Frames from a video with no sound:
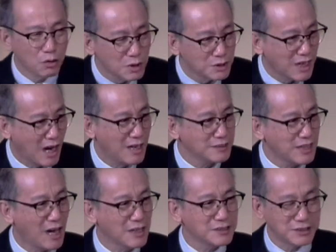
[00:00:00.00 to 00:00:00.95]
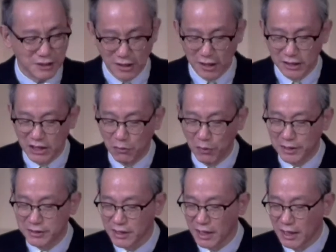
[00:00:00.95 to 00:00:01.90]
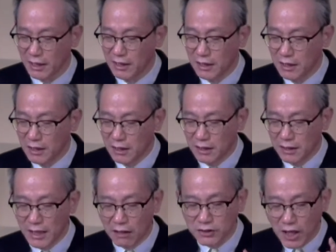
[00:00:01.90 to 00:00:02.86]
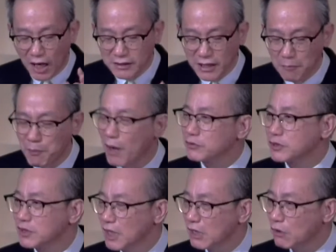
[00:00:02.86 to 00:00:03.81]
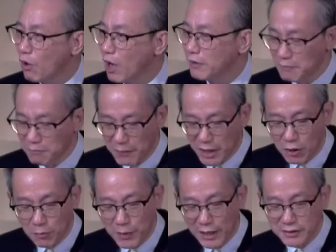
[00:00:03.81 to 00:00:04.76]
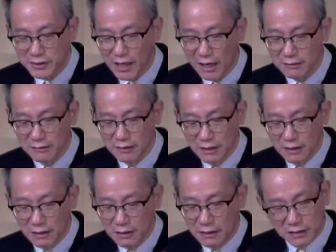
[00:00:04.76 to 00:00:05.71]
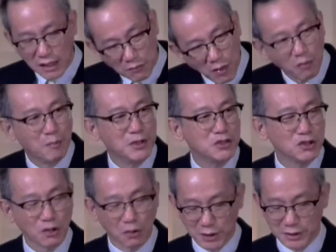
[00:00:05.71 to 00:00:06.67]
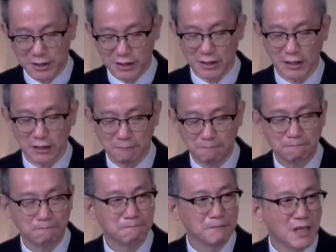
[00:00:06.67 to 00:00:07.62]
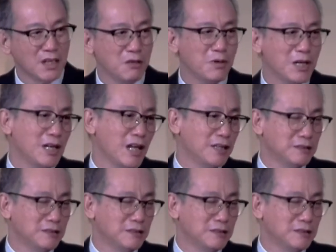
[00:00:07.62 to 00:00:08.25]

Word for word: 如果常常喜乐，意味着要常常保持乐观，没有悲伤，那么我们就有问题了，因